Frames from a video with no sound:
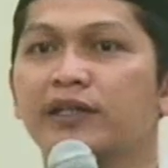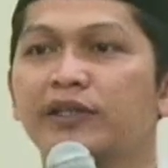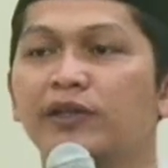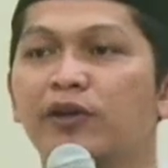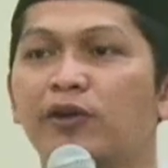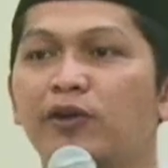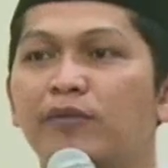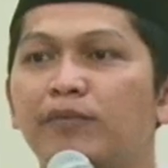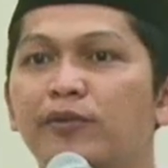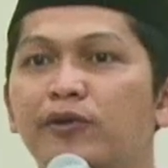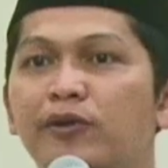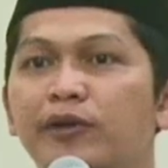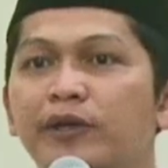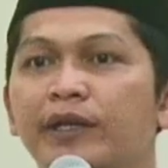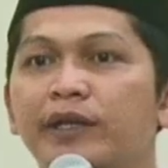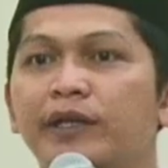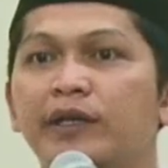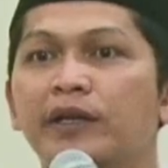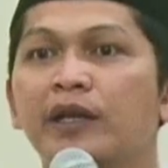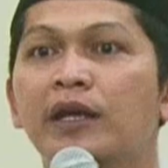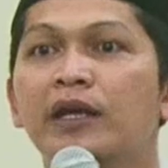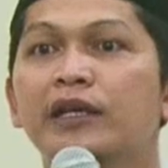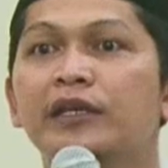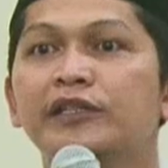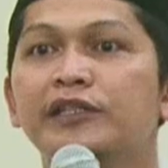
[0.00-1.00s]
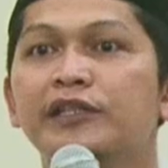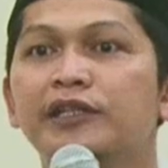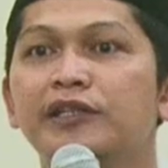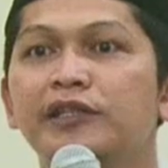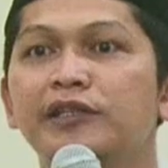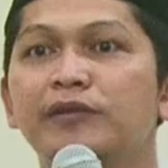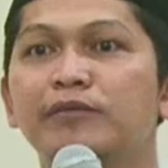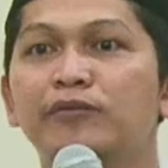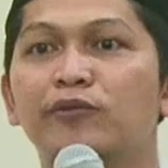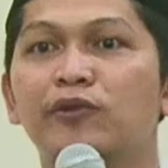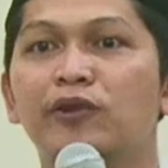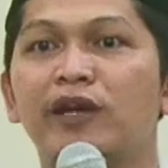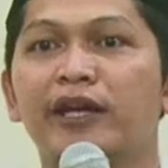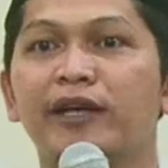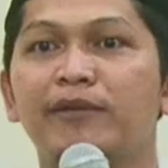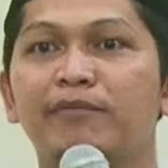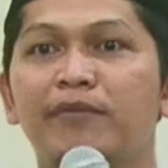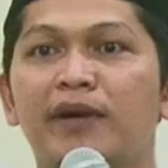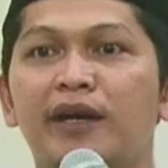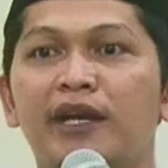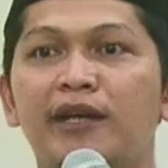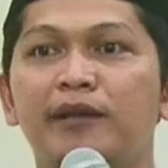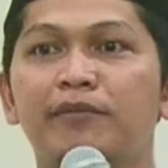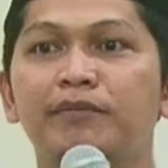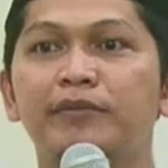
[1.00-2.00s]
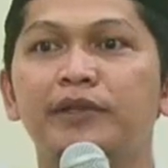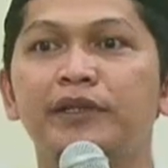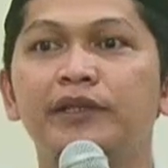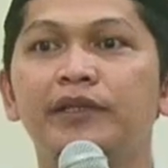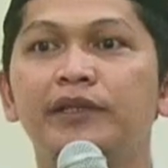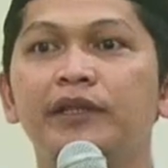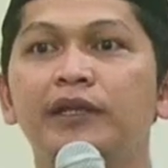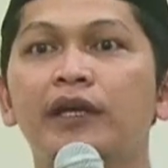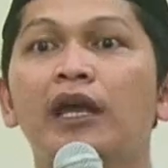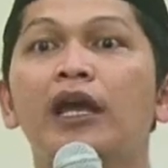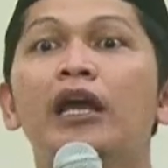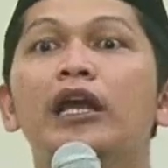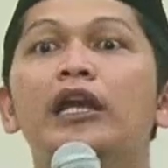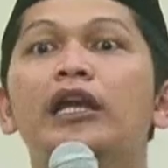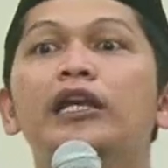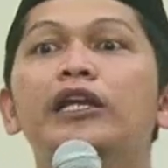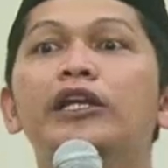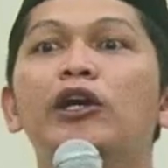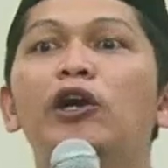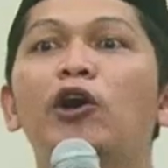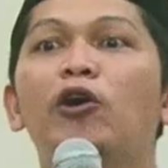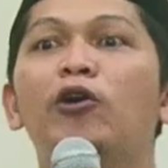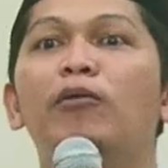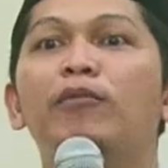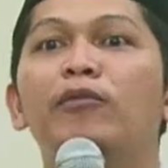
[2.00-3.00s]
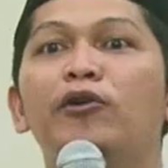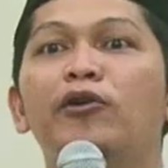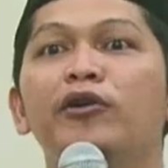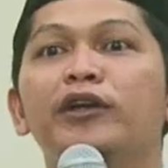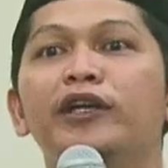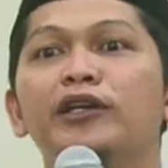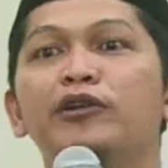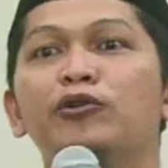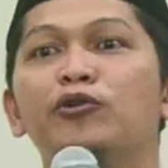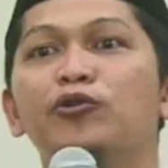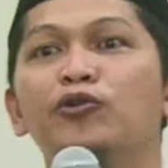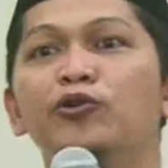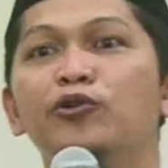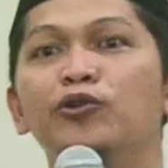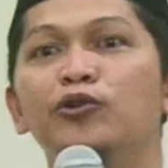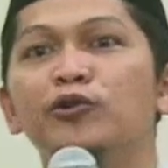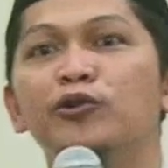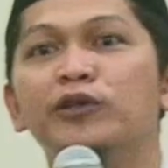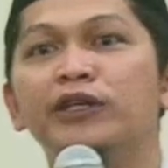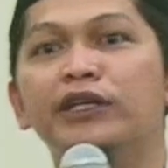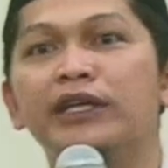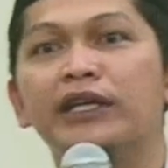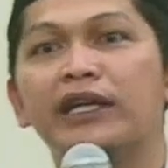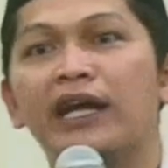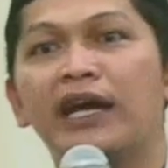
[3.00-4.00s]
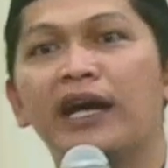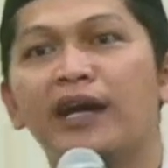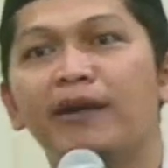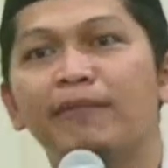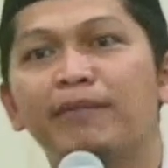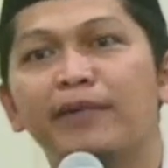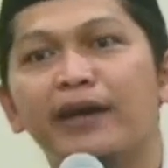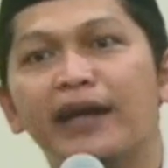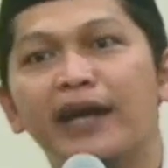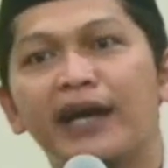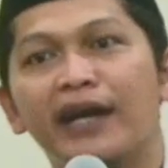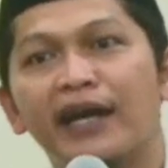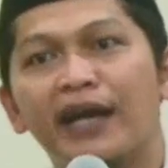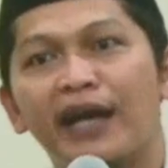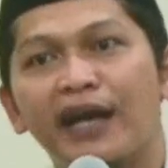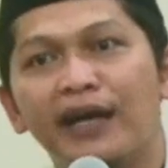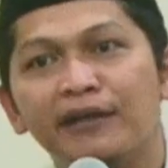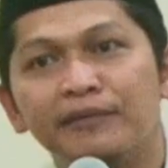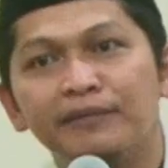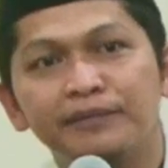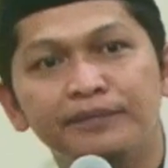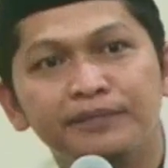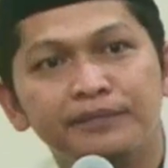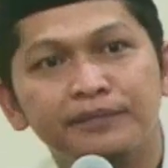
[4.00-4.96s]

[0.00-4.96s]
diomongin jadi mulai malam ini diomongin kudu girang apa kagak